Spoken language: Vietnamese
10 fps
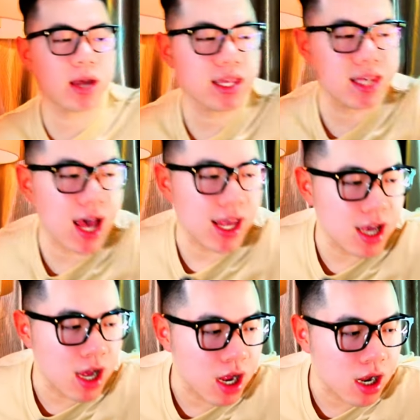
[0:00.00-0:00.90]
cái chai
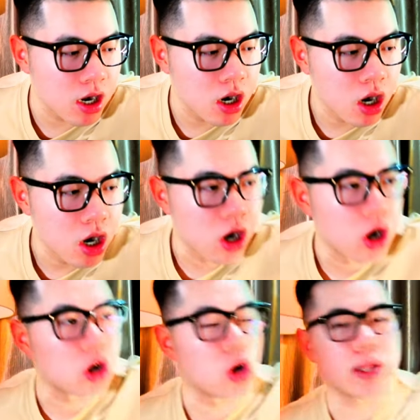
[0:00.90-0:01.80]
uh,
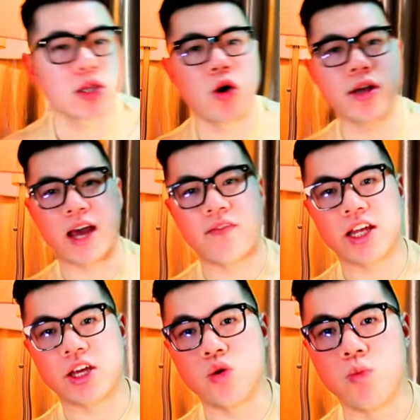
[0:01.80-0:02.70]
Roberto
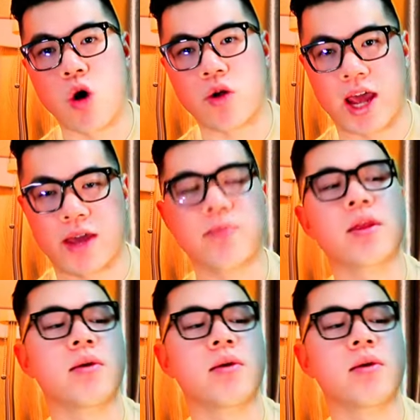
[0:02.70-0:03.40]
Cavalli Umo này